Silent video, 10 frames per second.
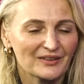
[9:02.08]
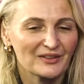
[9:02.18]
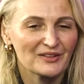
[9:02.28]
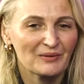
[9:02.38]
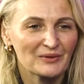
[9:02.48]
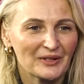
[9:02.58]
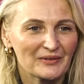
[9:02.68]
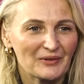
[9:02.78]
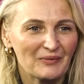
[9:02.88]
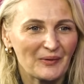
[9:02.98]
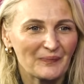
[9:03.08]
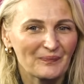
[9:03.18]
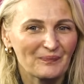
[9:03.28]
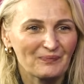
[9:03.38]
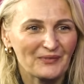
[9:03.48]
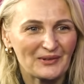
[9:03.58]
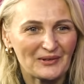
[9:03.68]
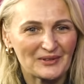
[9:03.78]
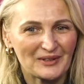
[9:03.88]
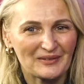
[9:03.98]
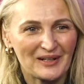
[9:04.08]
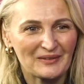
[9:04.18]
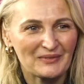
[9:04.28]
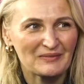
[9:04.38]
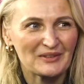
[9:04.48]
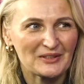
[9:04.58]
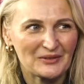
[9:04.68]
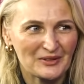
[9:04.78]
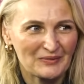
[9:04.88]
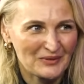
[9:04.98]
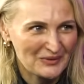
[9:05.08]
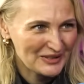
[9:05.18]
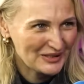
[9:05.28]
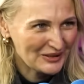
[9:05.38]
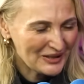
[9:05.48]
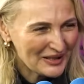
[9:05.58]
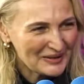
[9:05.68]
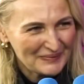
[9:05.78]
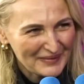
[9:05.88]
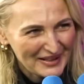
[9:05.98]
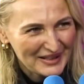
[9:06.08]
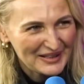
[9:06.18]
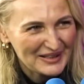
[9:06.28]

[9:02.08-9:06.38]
na koniec pomyślałam sobie, no dobrze, ale moje miejsce już jest po drugiej stronie. Mhm.